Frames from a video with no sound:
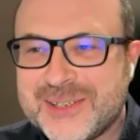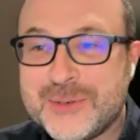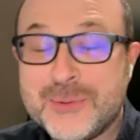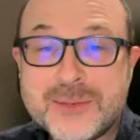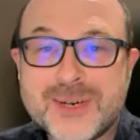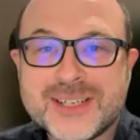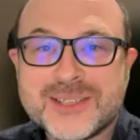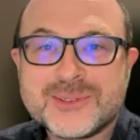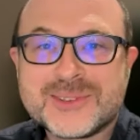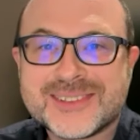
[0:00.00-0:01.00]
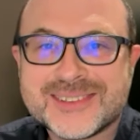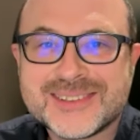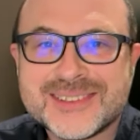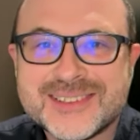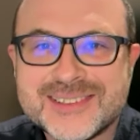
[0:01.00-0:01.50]
c'est ça. Euh, oui, bah écoute
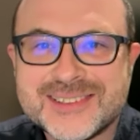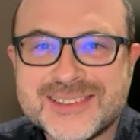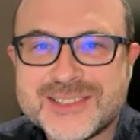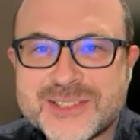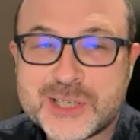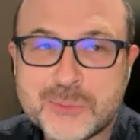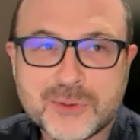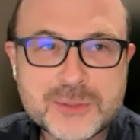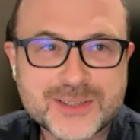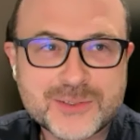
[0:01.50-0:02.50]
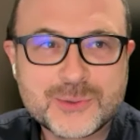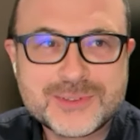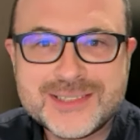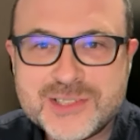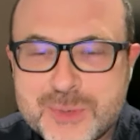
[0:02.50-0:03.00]
euh, je vais commencer par ce
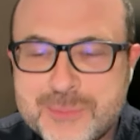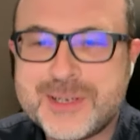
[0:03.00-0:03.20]
que tu as dit.